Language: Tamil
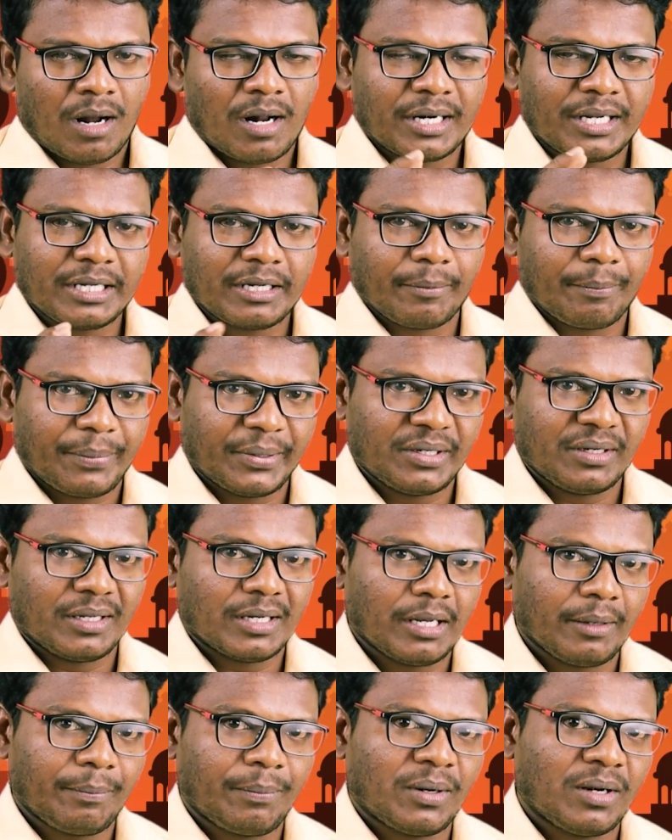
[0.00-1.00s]
ஆணுக்கு பெண்
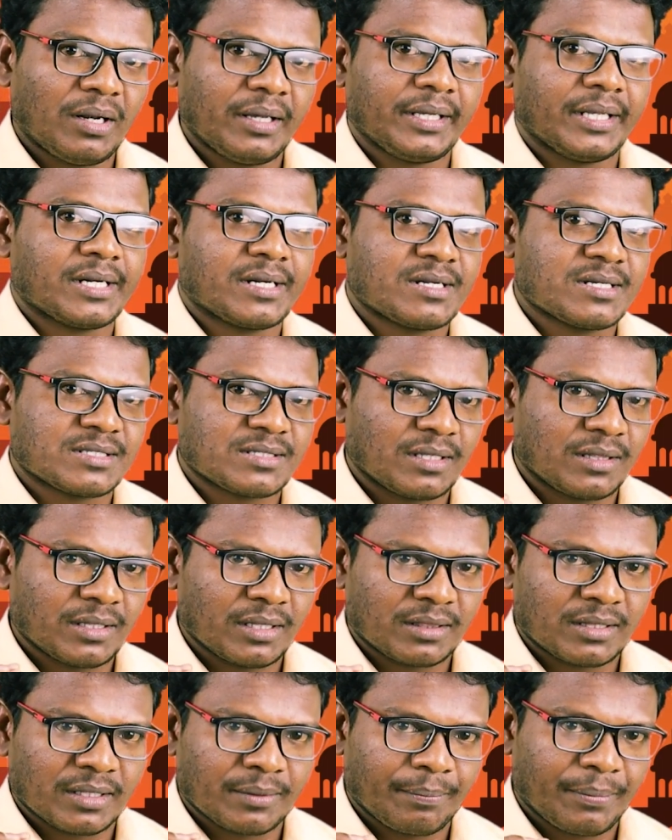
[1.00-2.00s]
இழைப்பில்லை என்று
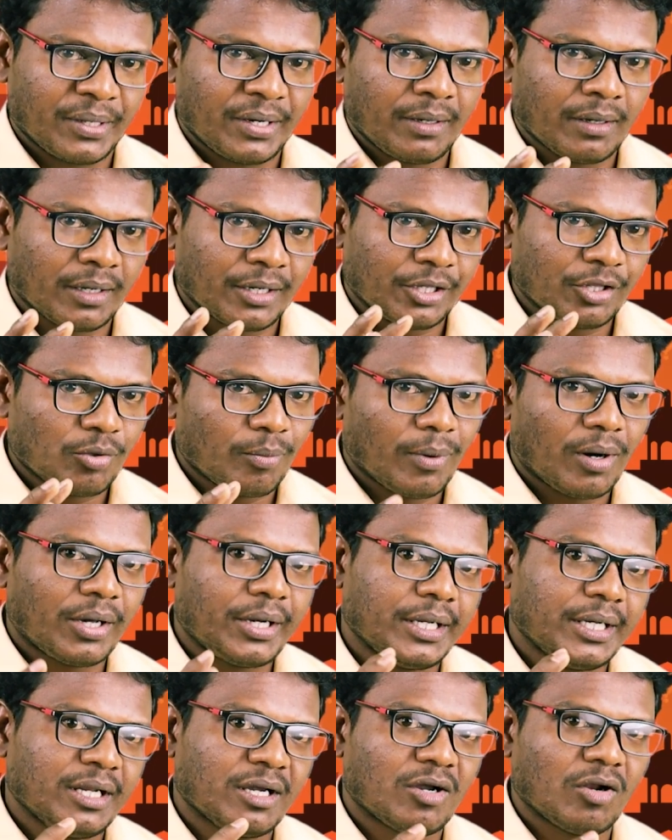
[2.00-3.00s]
சிந்தித்த பெரியார் இது
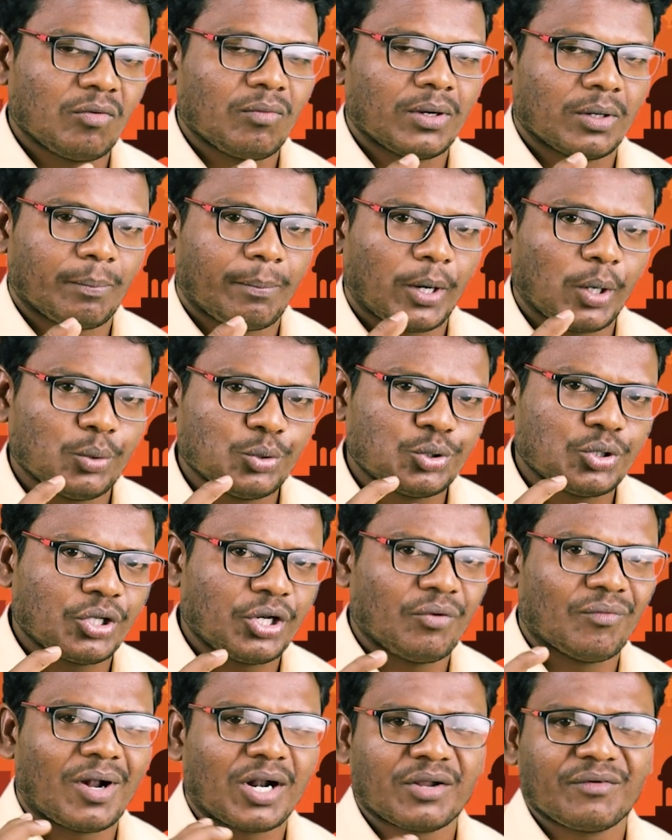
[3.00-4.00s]
மாதிரி நிகழ்வுகள்
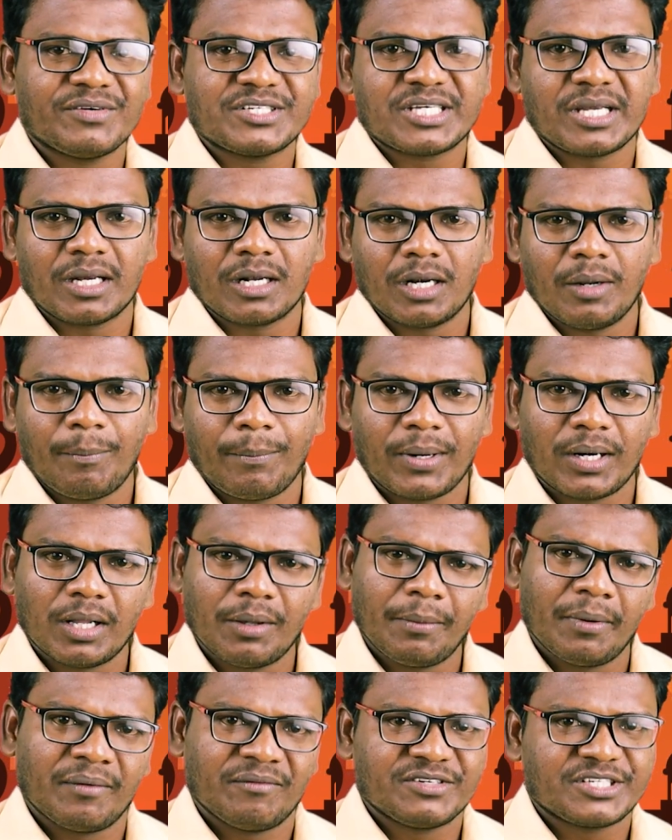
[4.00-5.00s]
பகுத்தறிவான விஷயங்களை பல
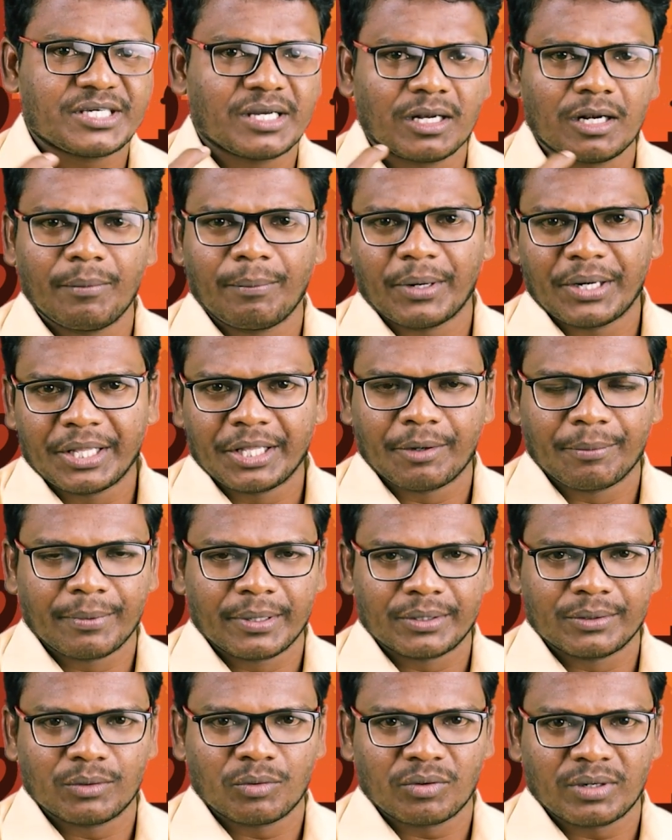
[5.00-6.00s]
விஷயங்கள்
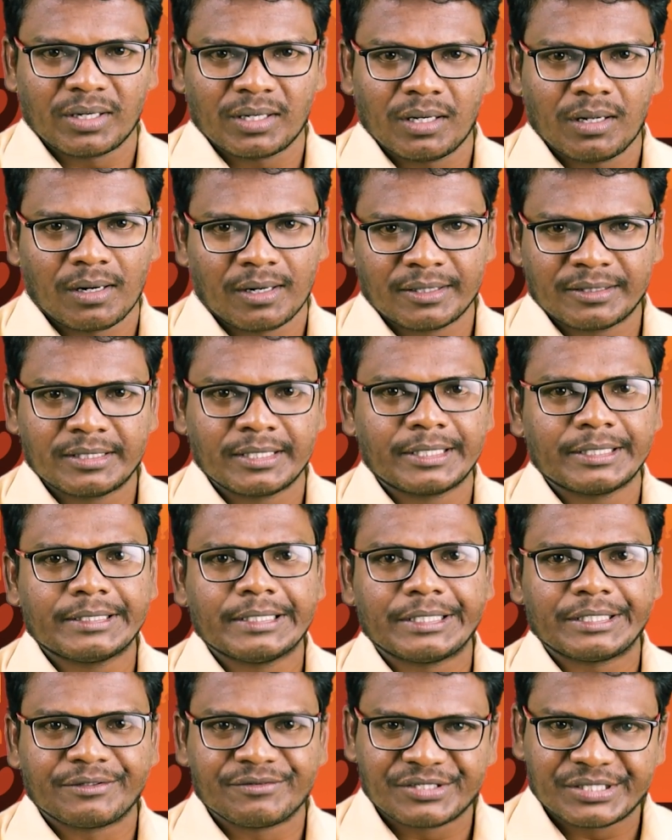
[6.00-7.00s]
பண்ணியிருப்பார் ஓகேங்களா
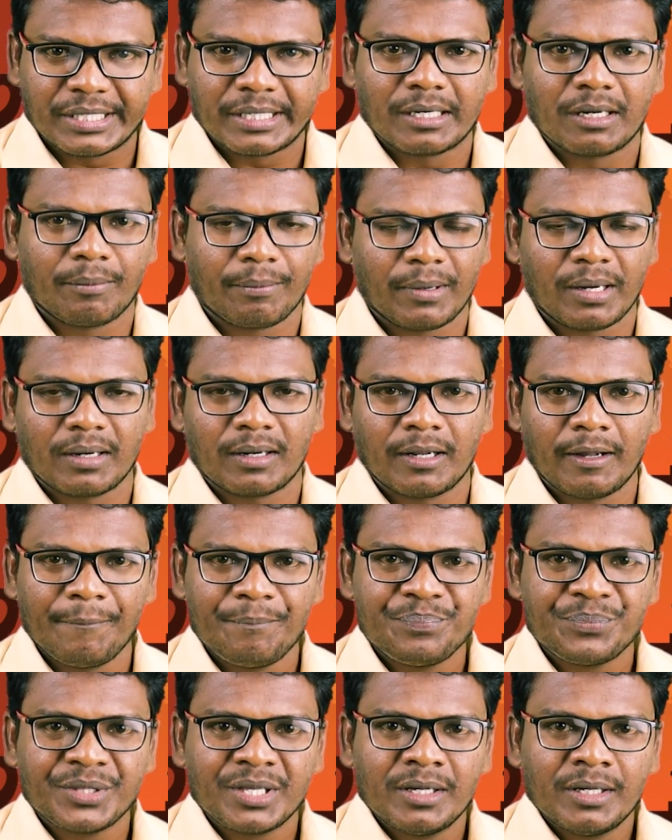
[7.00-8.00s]
அடுத்தடுத்து அதை விஷயங்களை பார்க்கலாம்
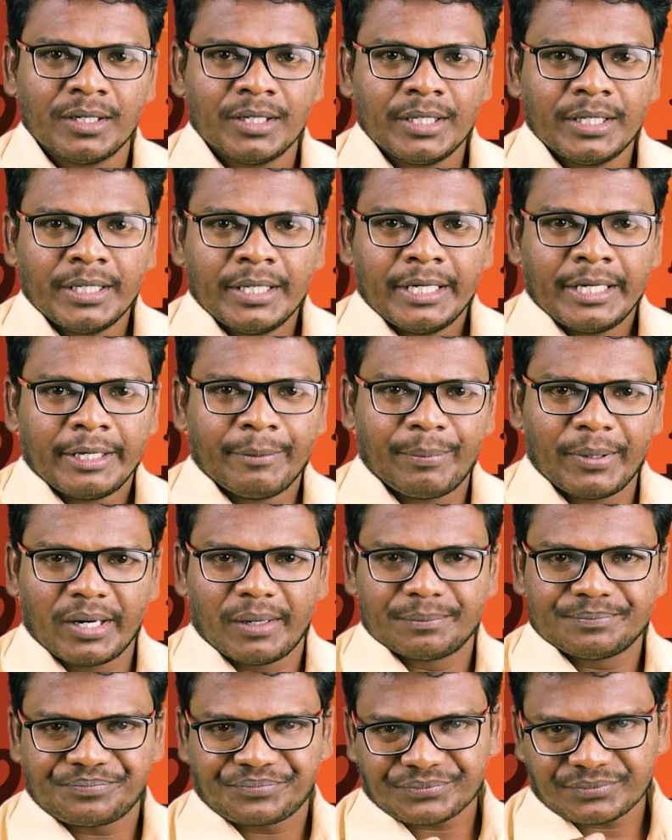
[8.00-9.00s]
இப்போ
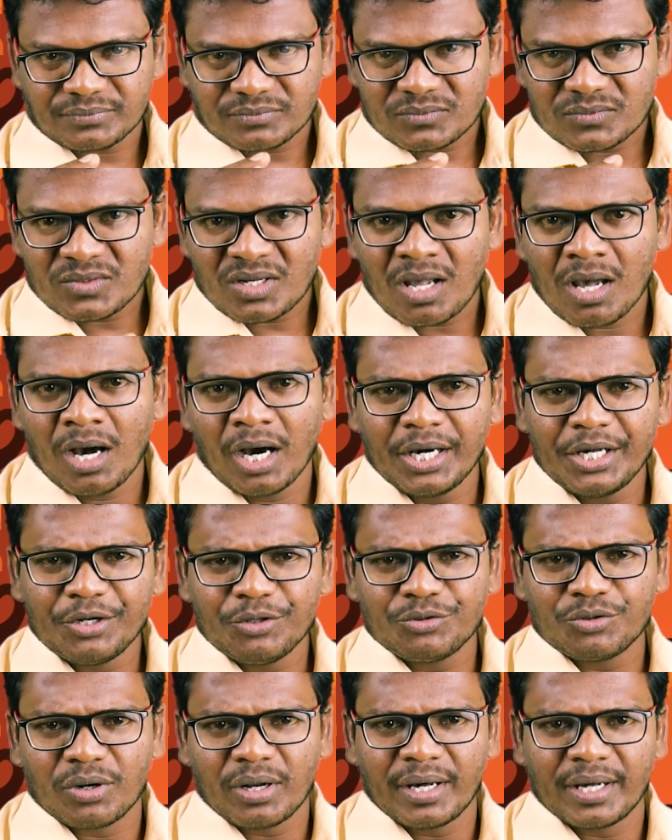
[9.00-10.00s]

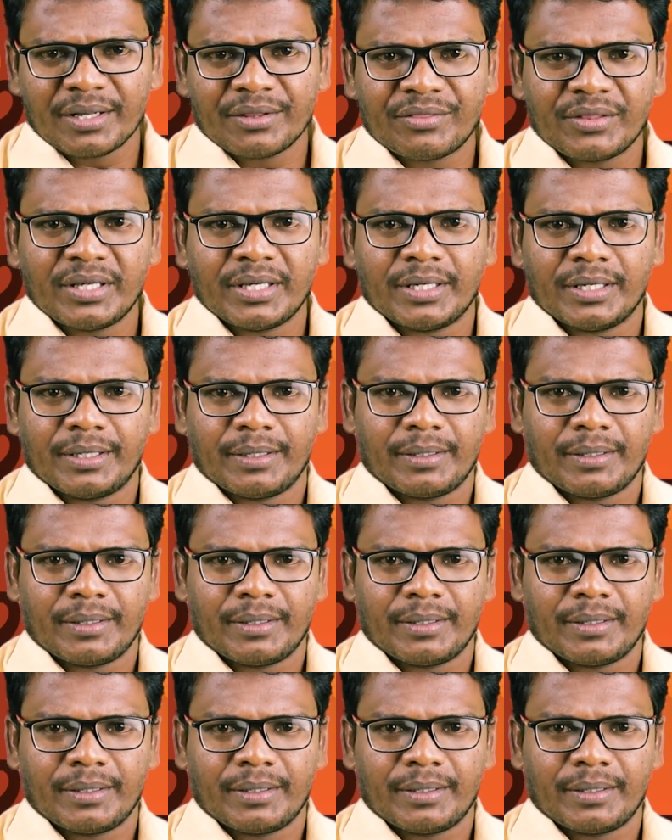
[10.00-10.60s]
ஆயிரத்தி தொள்ளாயிரத்தி